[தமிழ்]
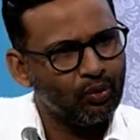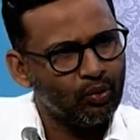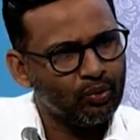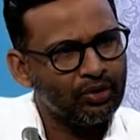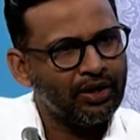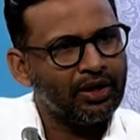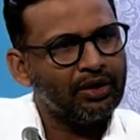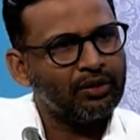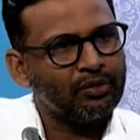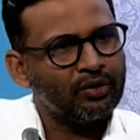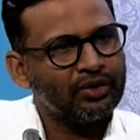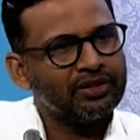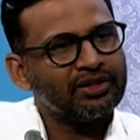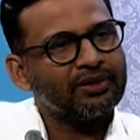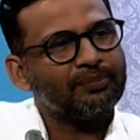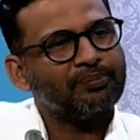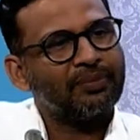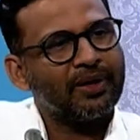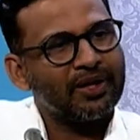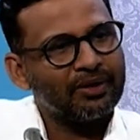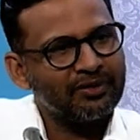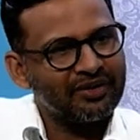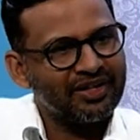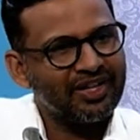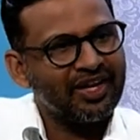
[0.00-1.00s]
உடல் கொஞ்சம்
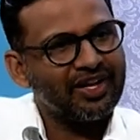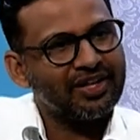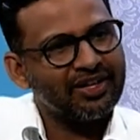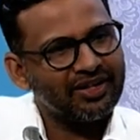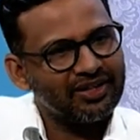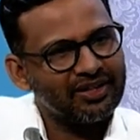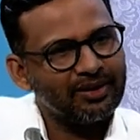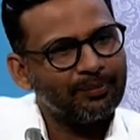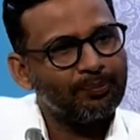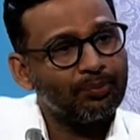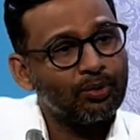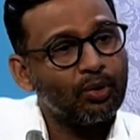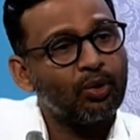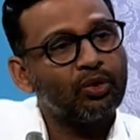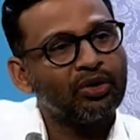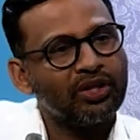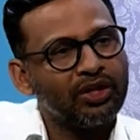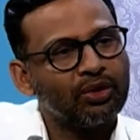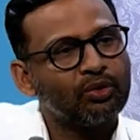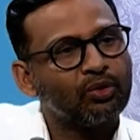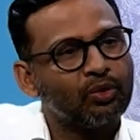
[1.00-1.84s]
பருவனாக்குறது புரோட்டீன்